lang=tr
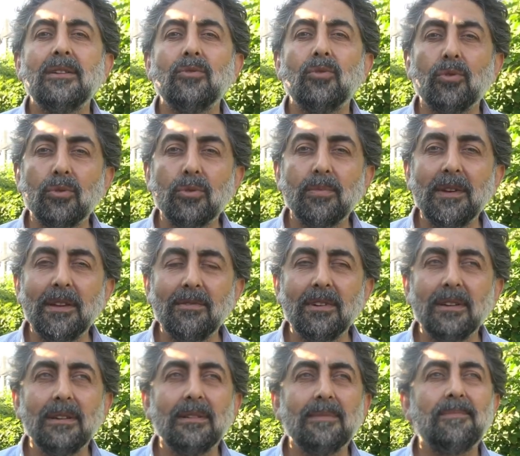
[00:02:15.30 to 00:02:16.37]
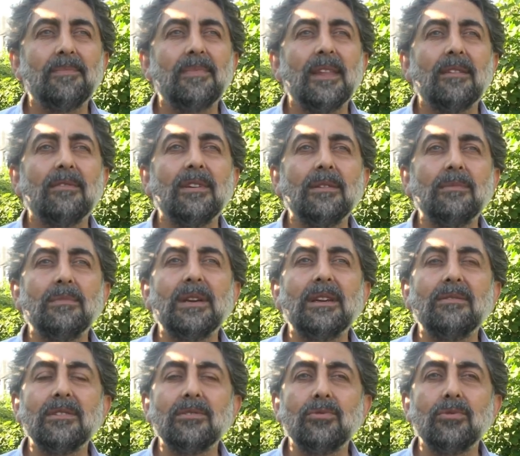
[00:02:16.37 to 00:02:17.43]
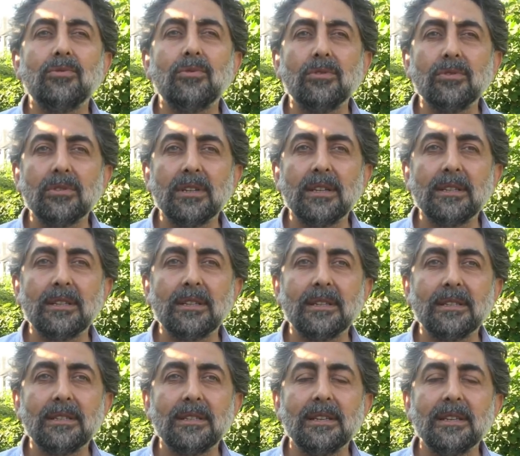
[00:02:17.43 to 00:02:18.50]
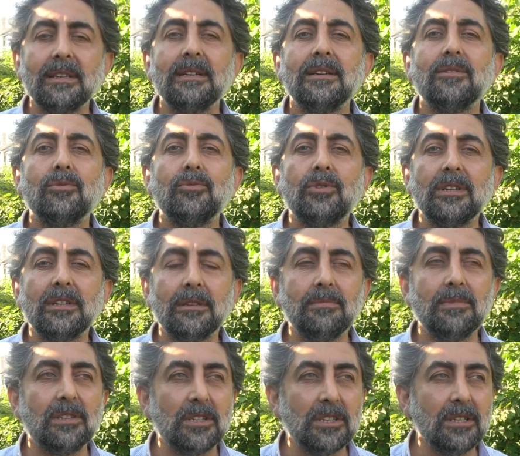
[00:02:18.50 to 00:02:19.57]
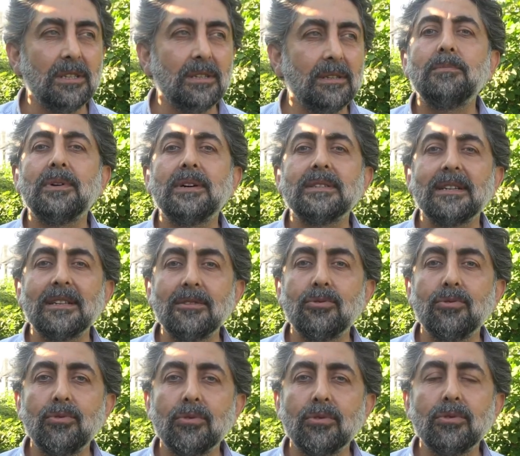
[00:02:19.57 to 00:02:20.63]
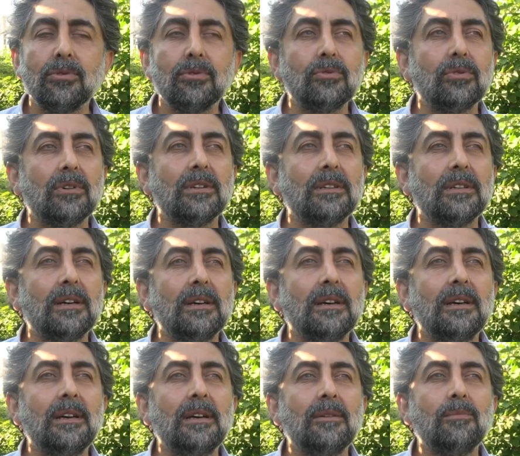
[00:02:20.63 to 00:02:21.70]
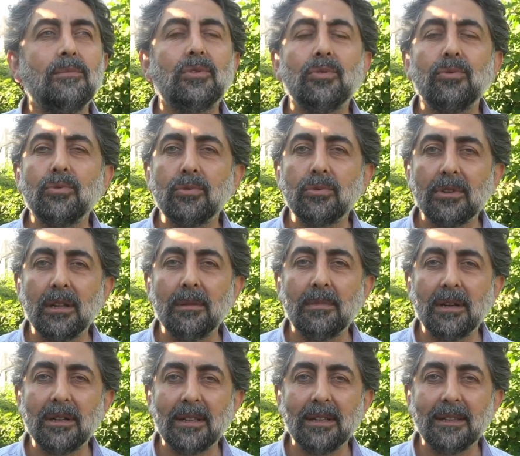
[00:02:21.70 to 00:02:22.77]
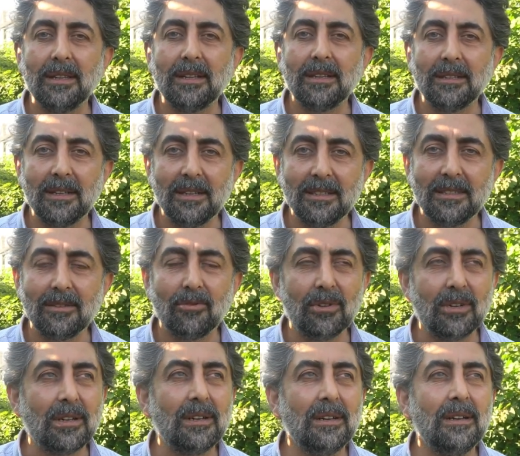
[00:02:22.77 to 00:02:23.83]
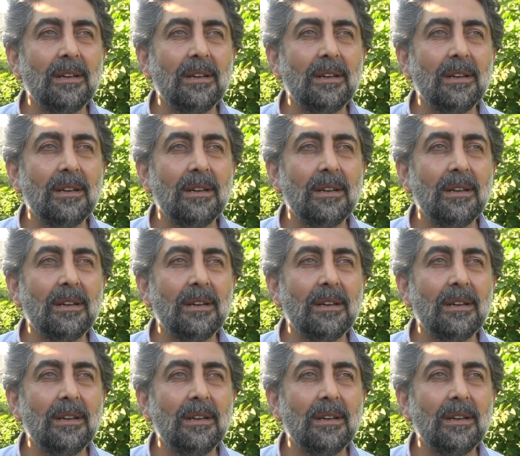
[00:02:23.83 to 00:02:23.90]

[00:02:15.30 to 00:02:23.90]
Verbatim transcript: donuk meyve ve meyve suyu konsantresi üretimi için pazara sunuyoruz. Şu anda bütün ulusal marketlere taze olarak